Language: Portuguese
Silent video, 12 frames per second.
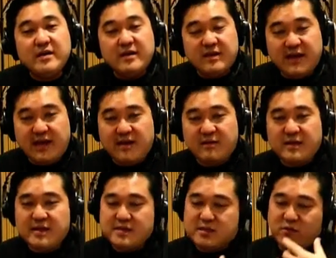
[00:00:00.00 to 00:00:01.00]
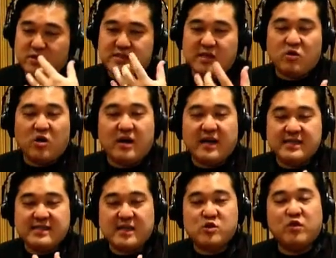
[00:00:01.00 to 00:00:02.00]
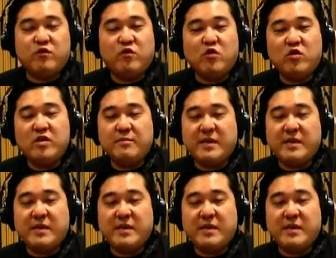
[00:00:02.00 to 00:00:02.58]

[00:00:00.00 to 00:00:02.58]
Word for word: né? Se você toca saxofone,